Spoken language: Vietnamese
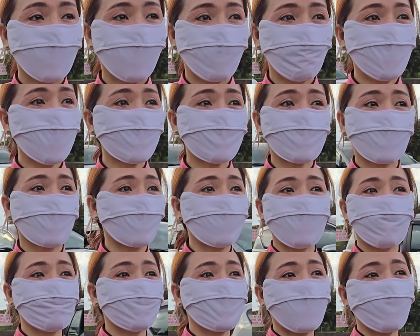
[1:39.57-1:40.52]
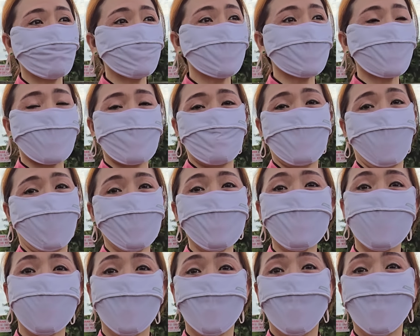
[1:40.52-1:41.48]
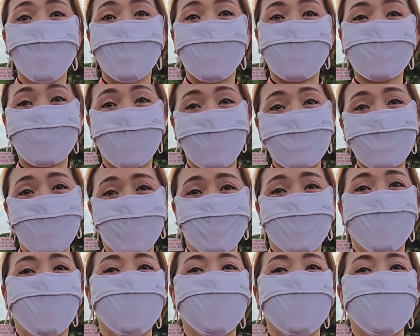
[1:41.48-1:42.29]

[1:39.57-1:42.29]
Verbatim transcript: Không biết gì, không thể kịp nổi đâu. Không thể kịp